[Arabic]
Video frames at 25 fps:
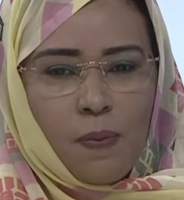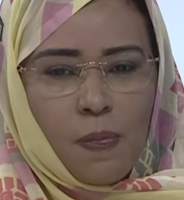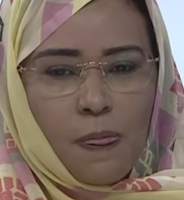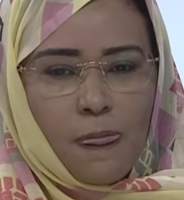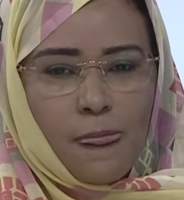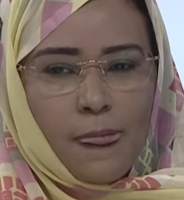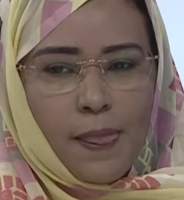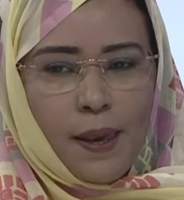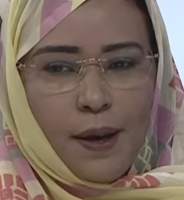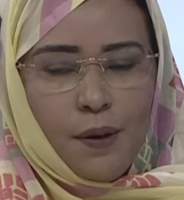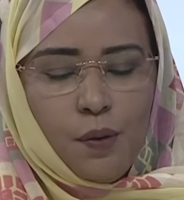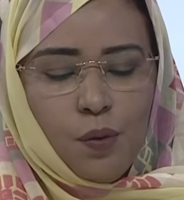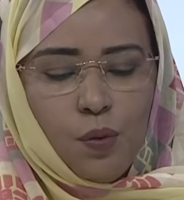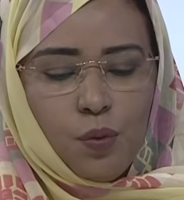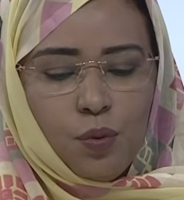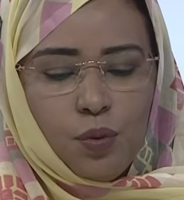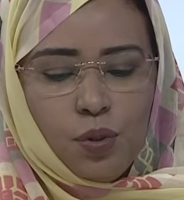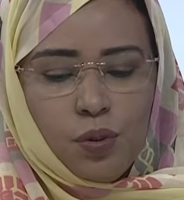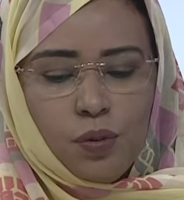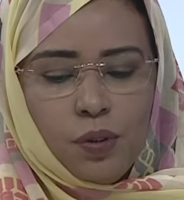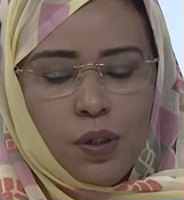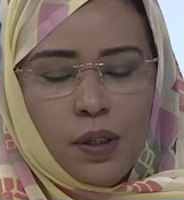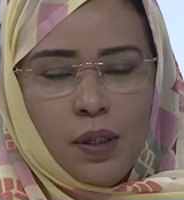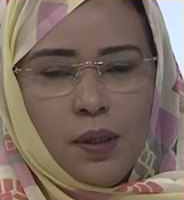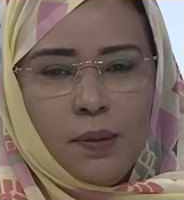نوتو
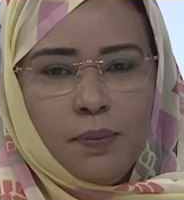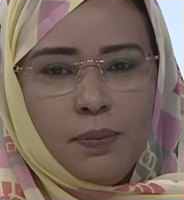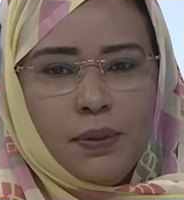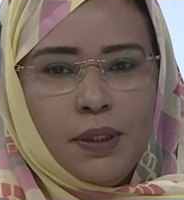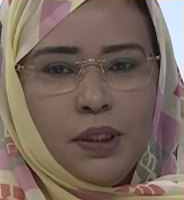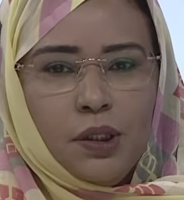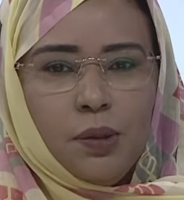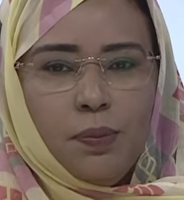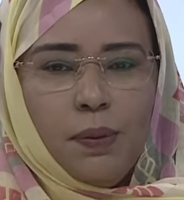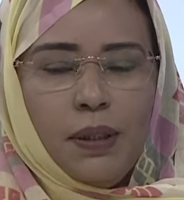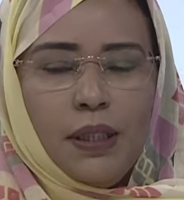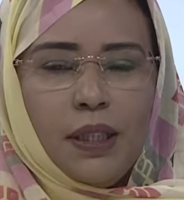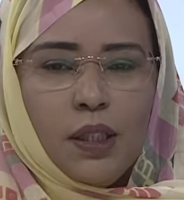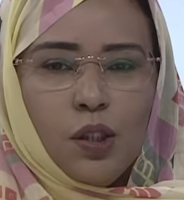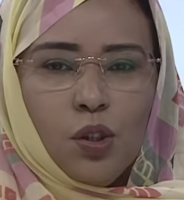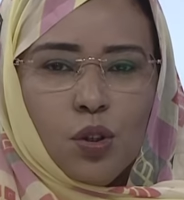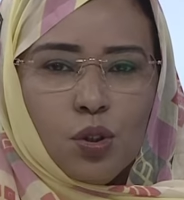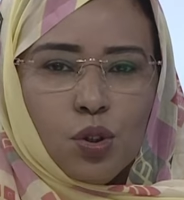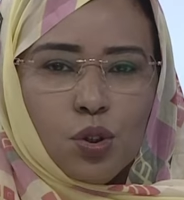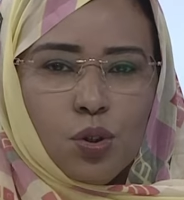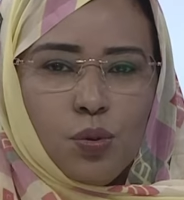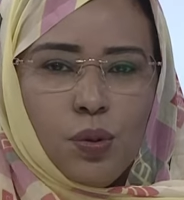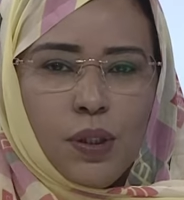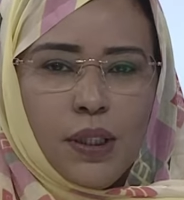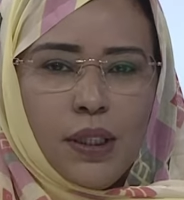بالنسبه
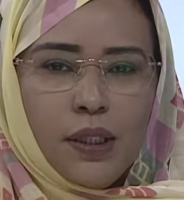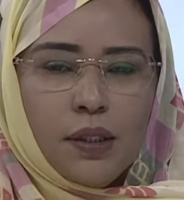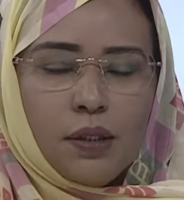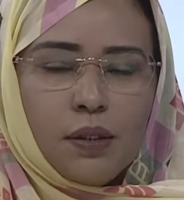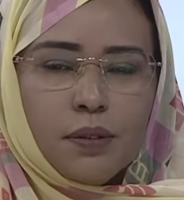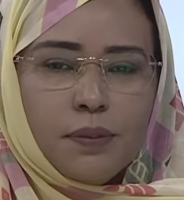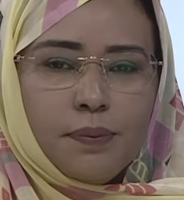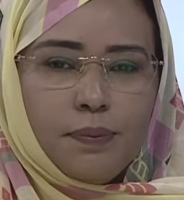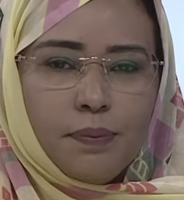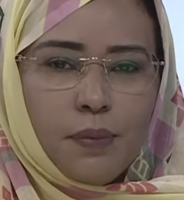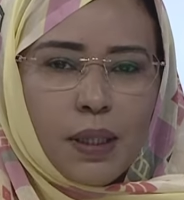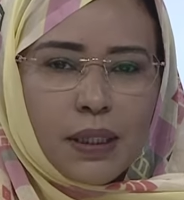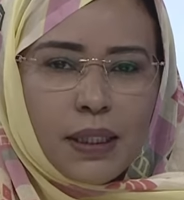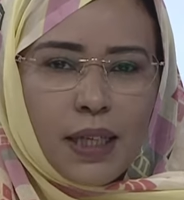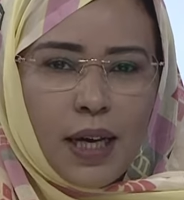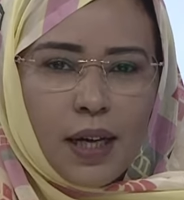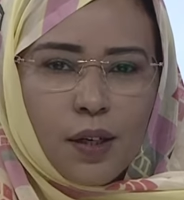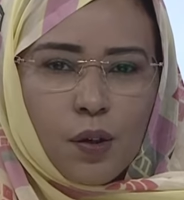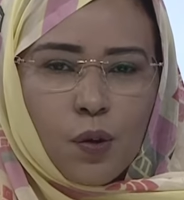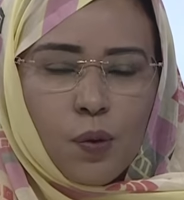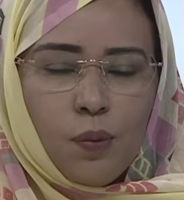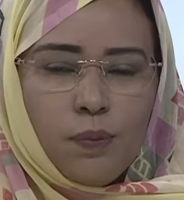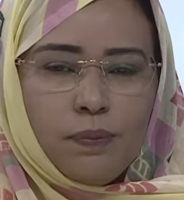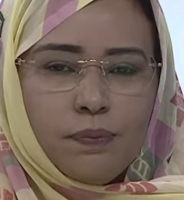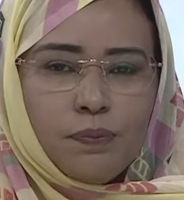كويد
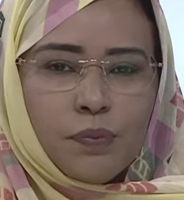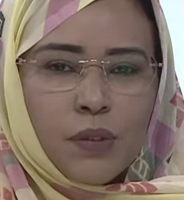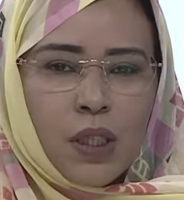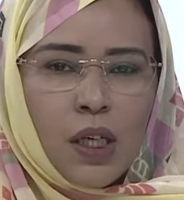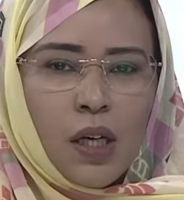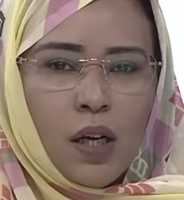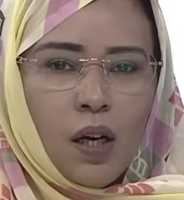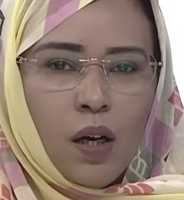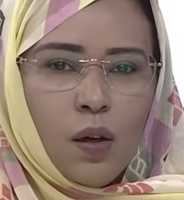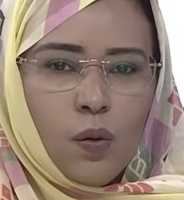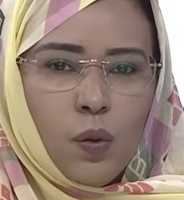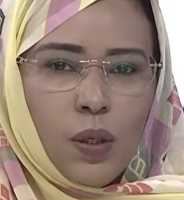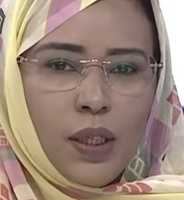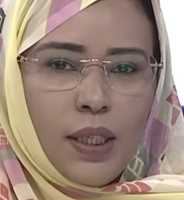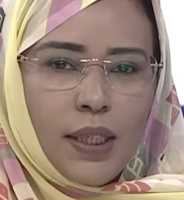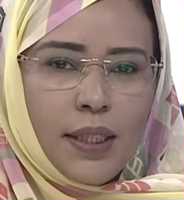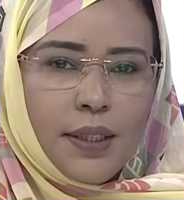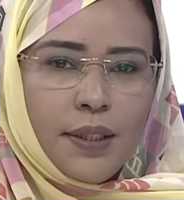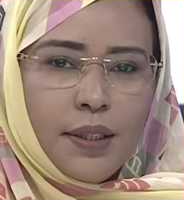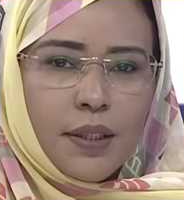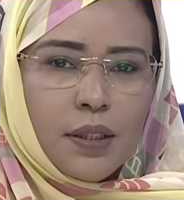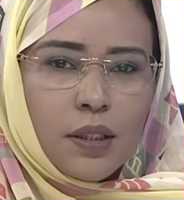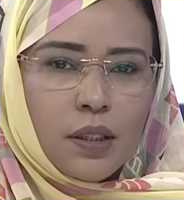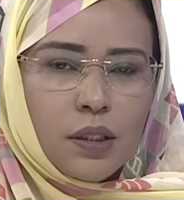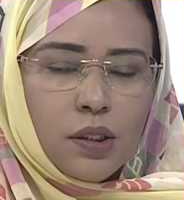مدارهم اولا
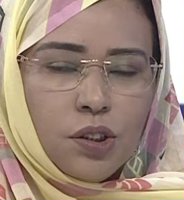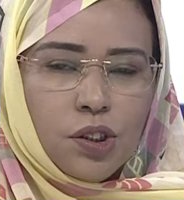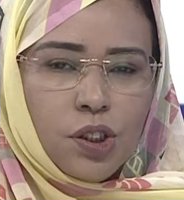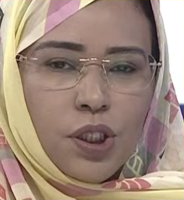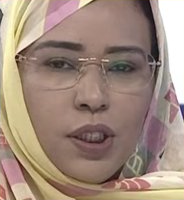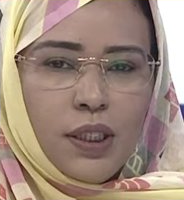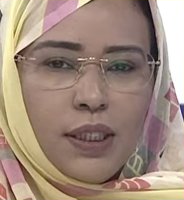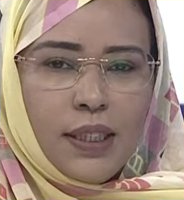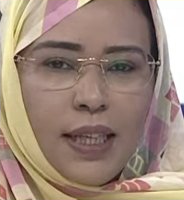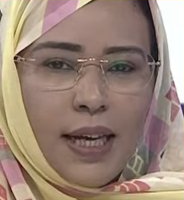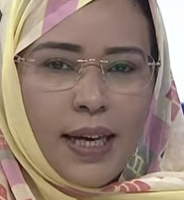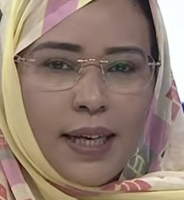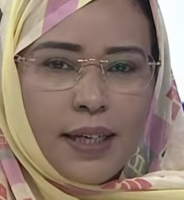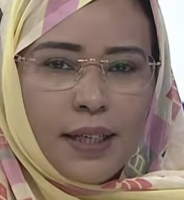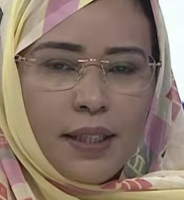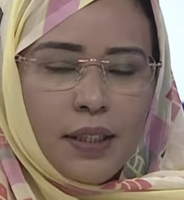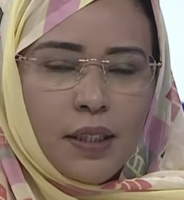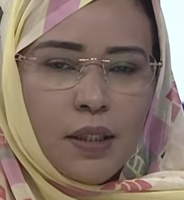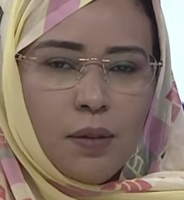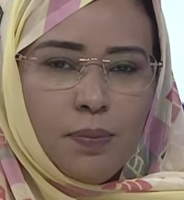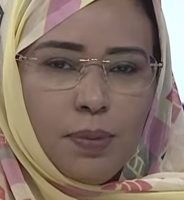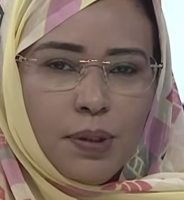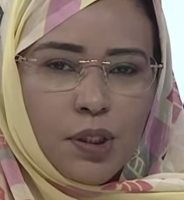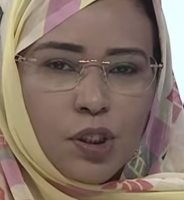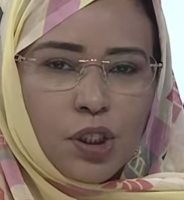الشيء دار على
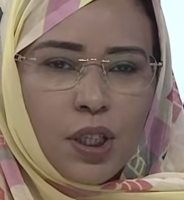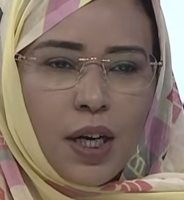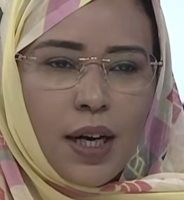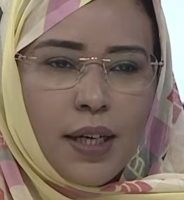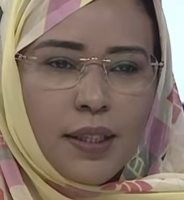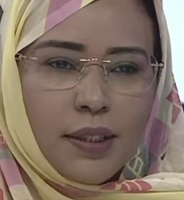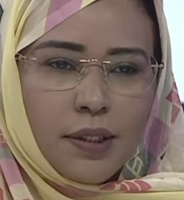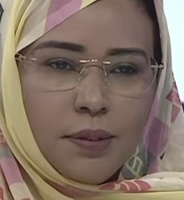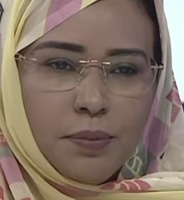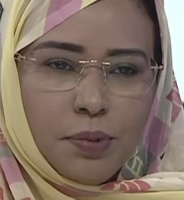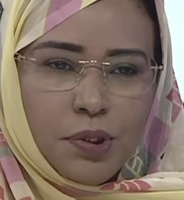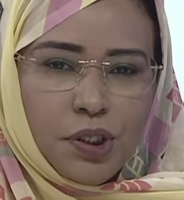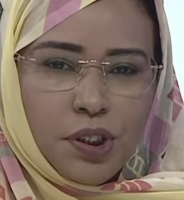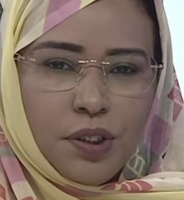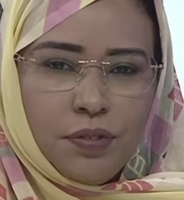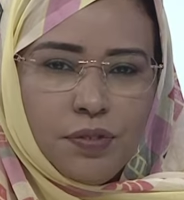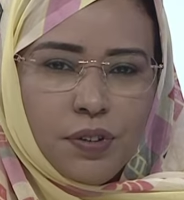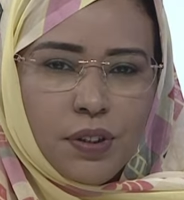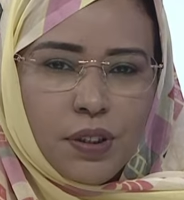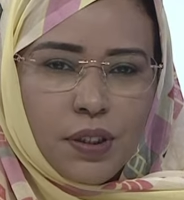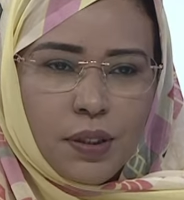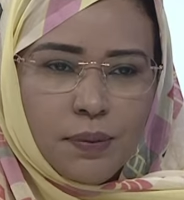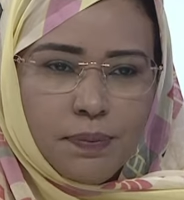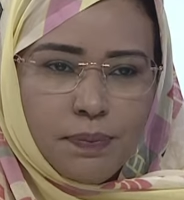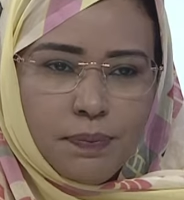البشره يمشي في الدم